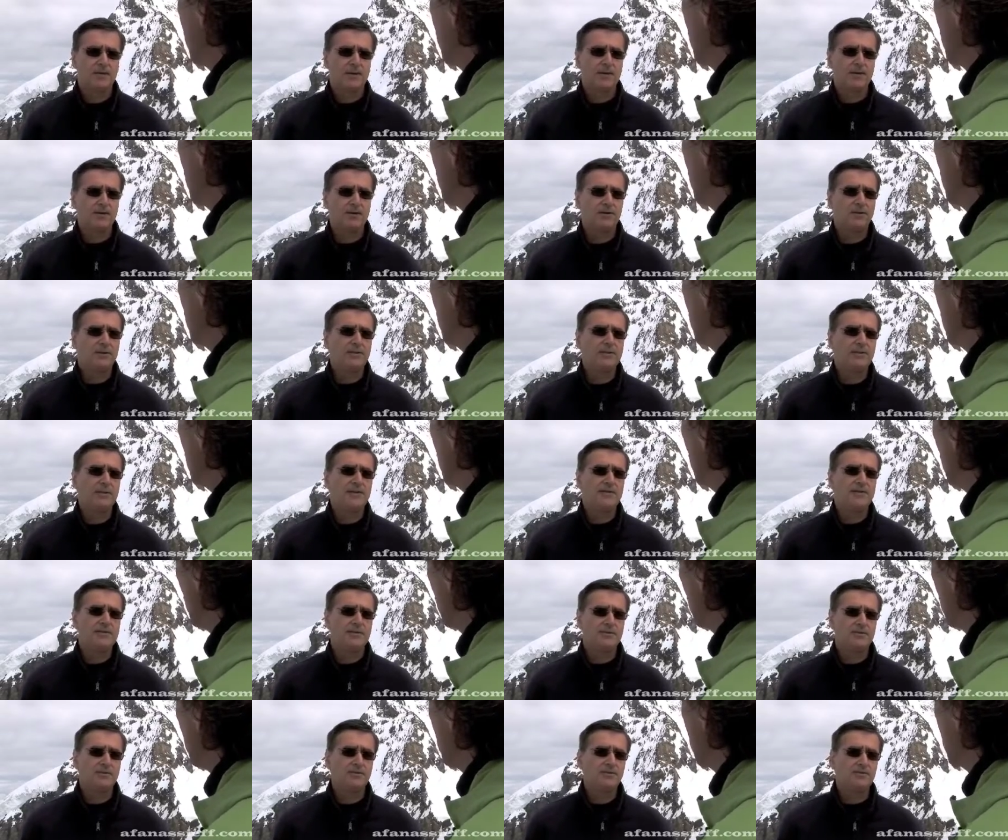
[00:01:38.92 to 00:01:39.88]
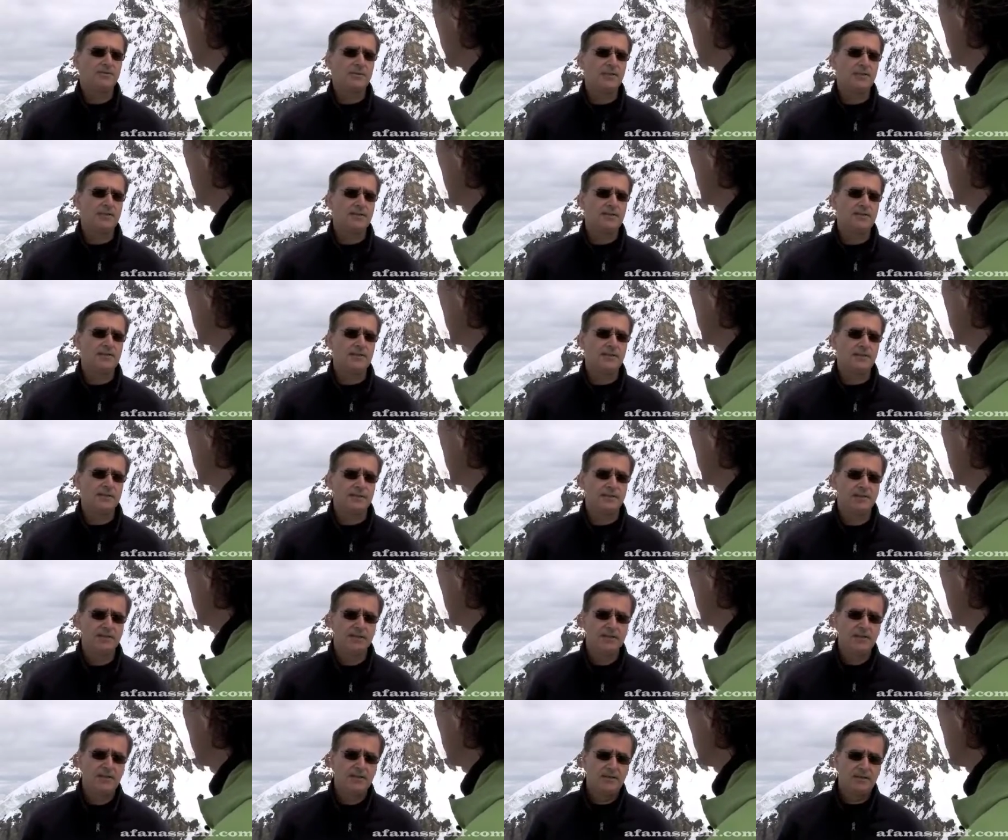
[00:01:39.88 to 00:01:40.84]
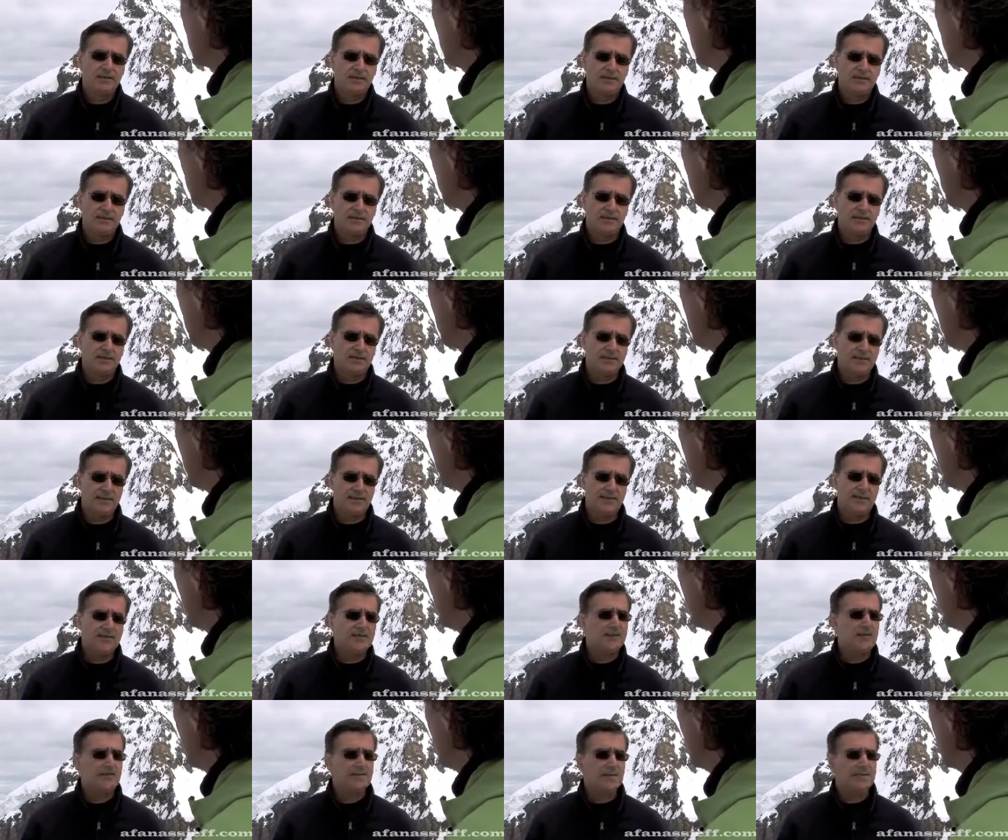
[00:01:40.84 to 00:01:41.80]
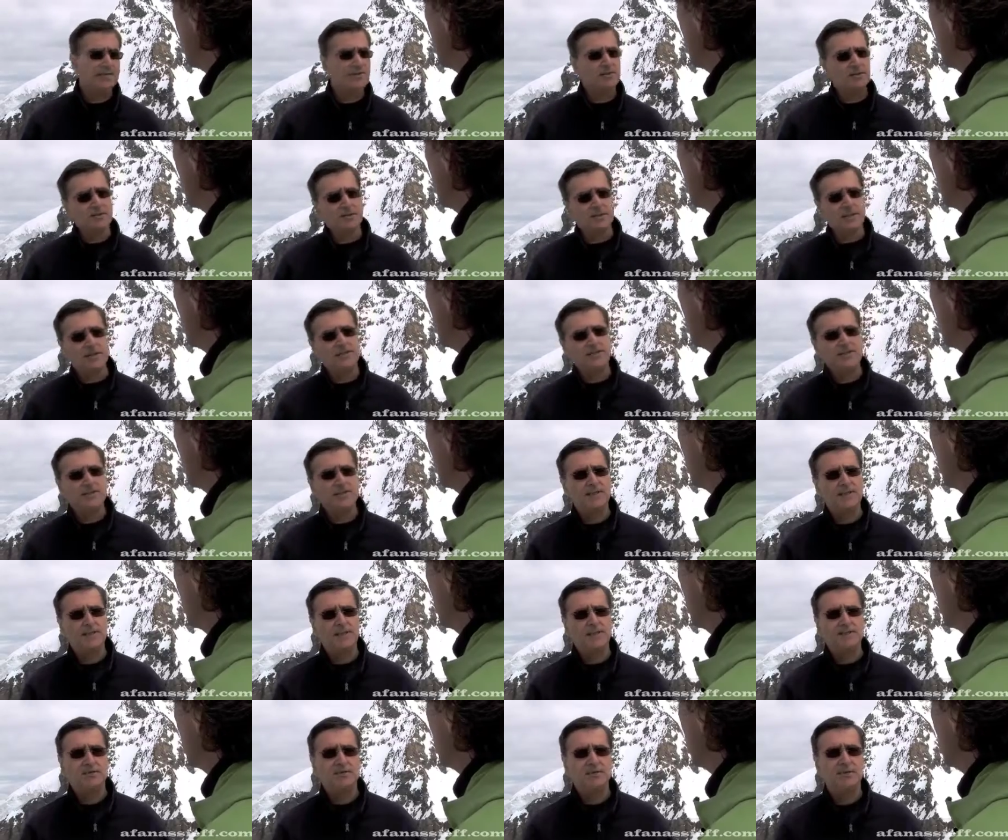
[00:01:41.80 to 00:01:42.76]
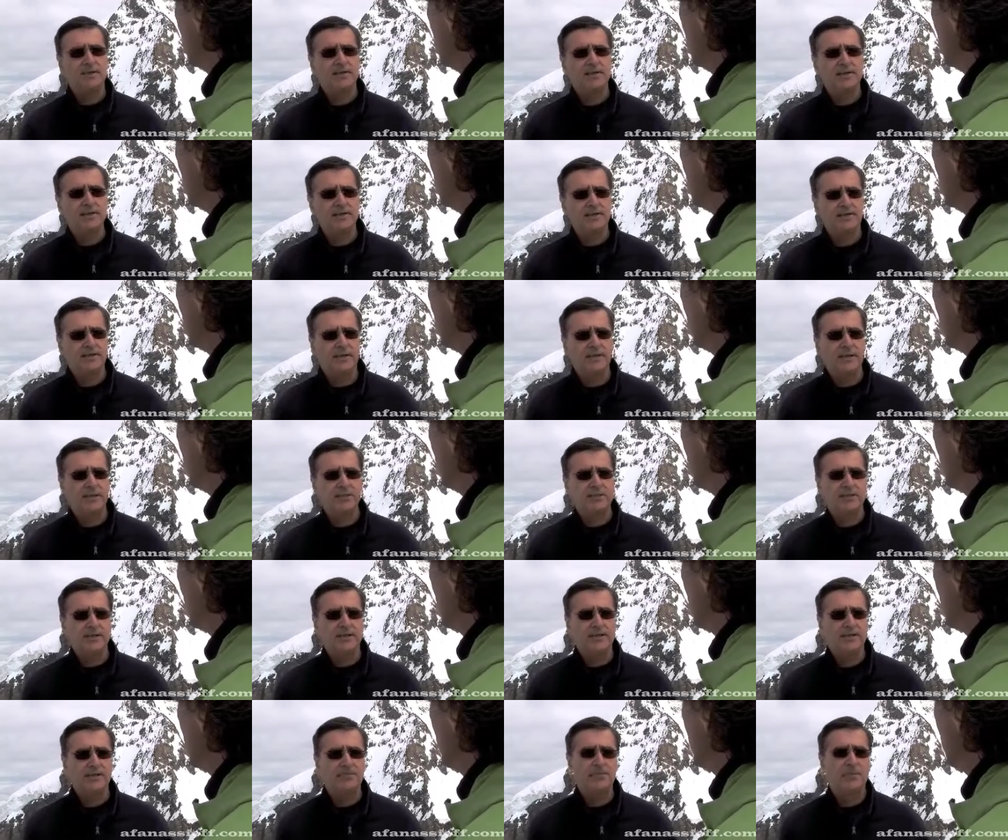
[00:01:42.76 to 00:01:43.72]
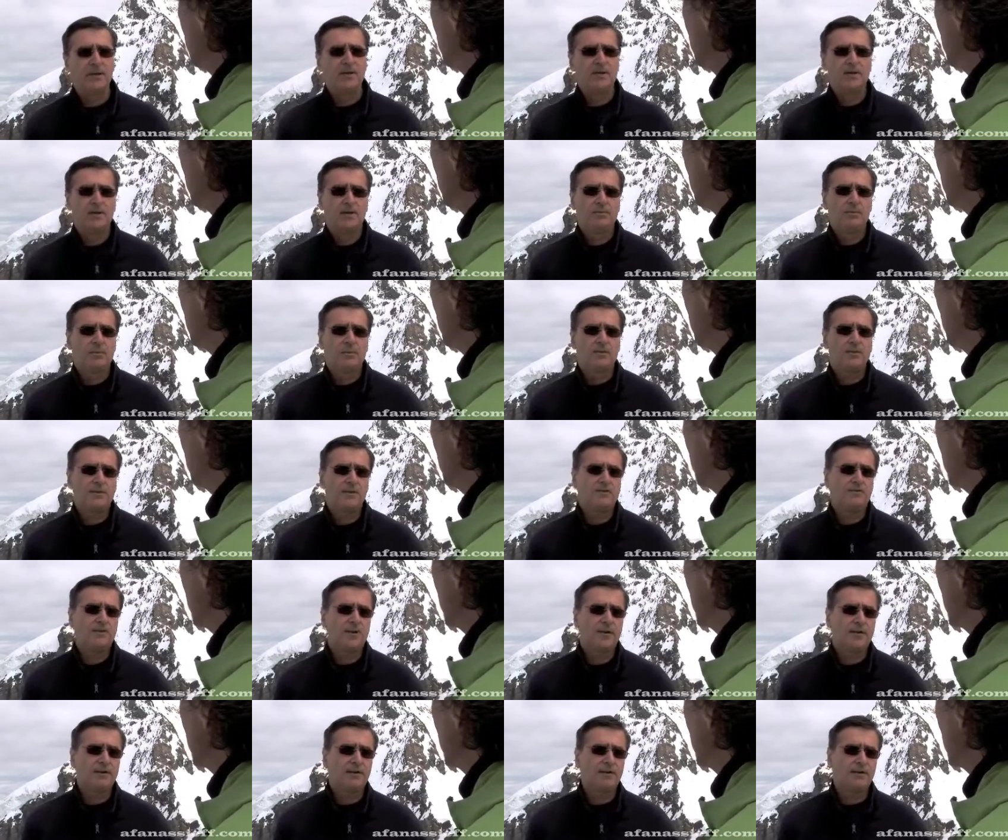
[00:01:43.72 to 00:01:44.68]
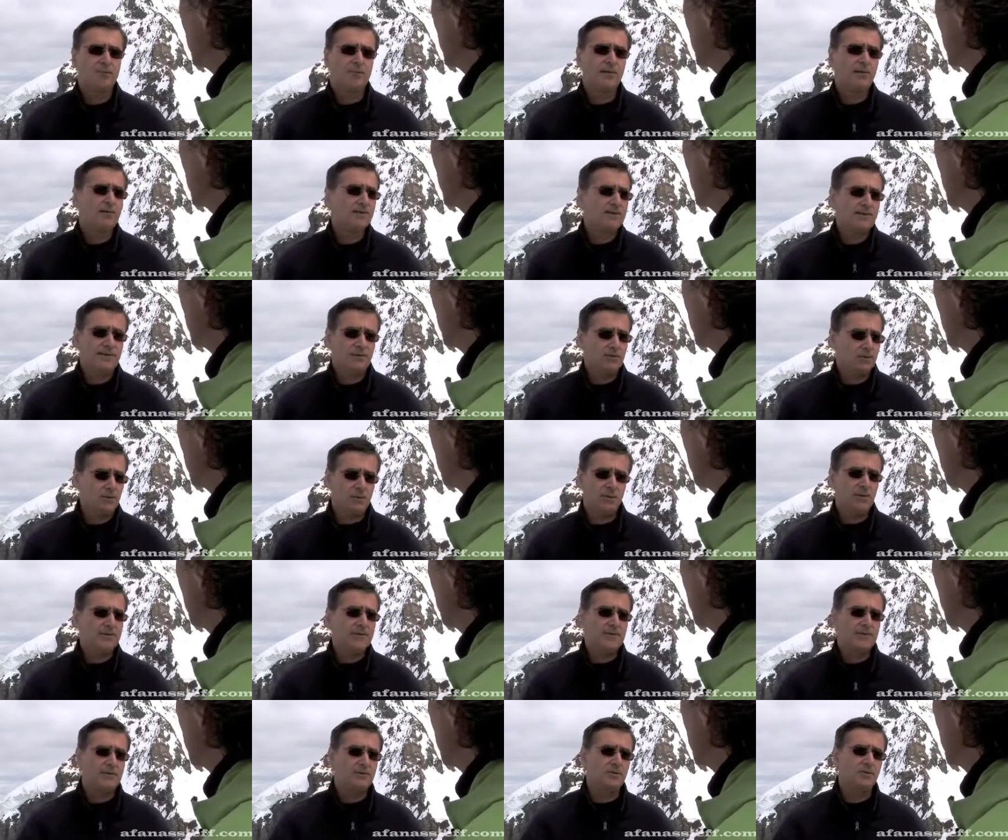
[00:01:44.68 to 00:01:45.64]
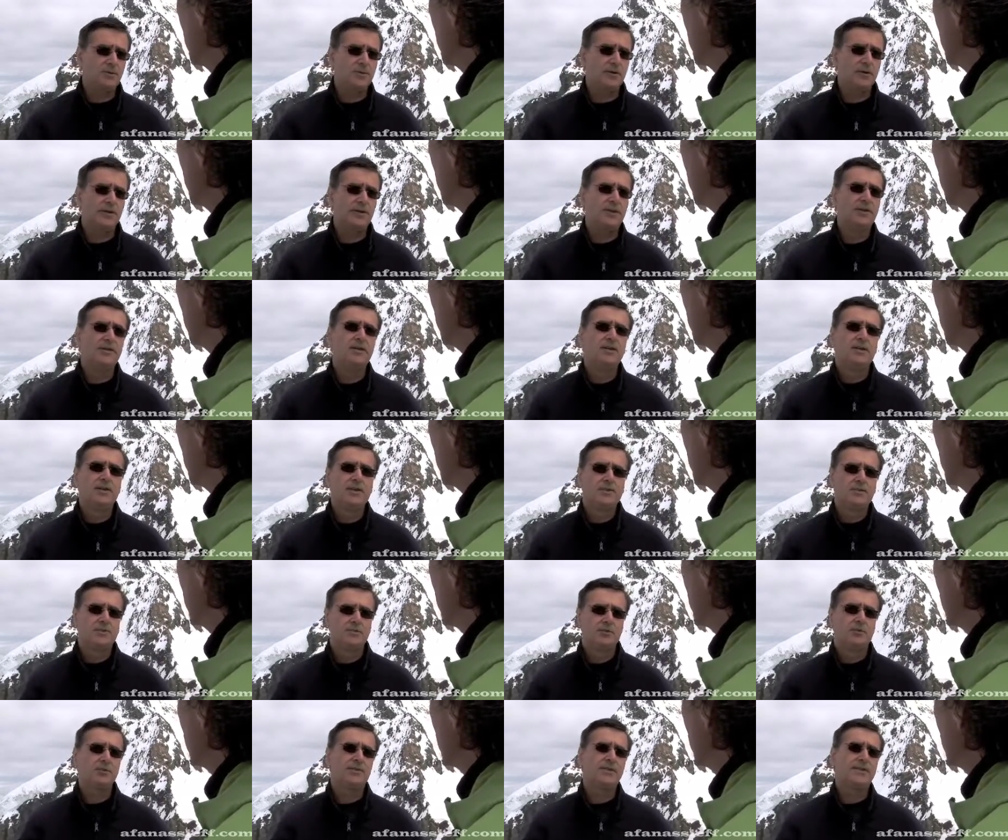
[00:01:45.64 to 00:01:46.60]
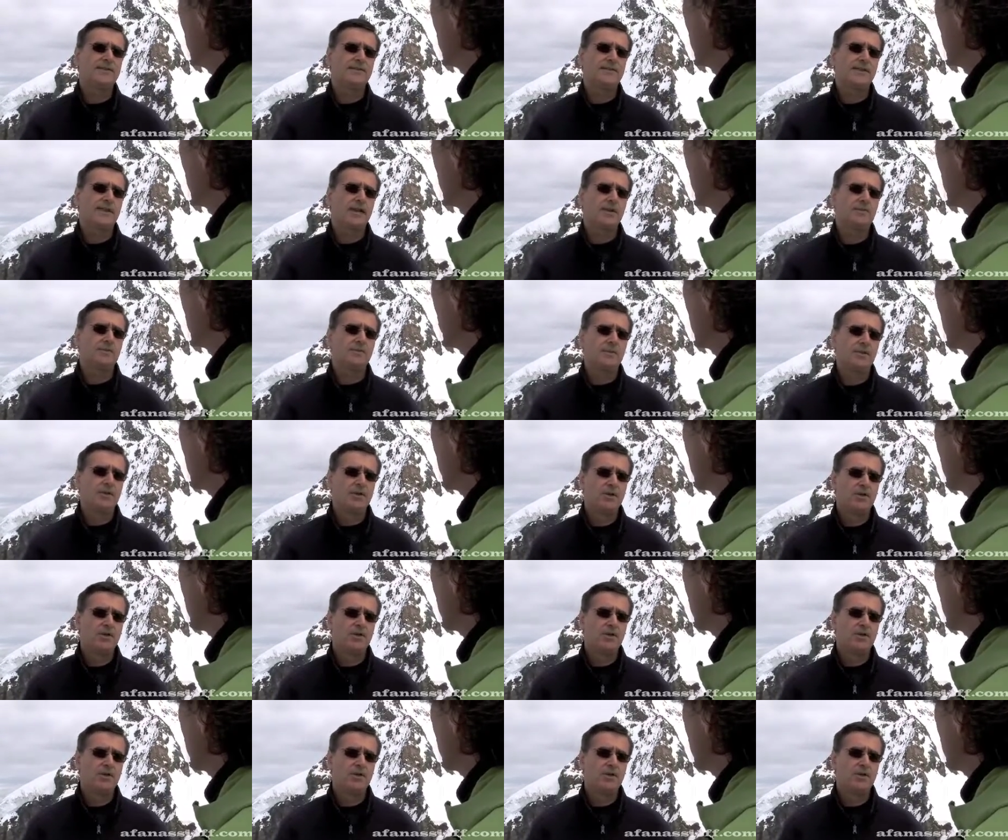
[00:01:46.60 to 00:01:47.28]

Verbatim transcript: Alors l'idée, c'est de faire des, euh, des, estimations affinées sur la région alpine pour savoir comment ces 2 à 6 degrés sur les Alpes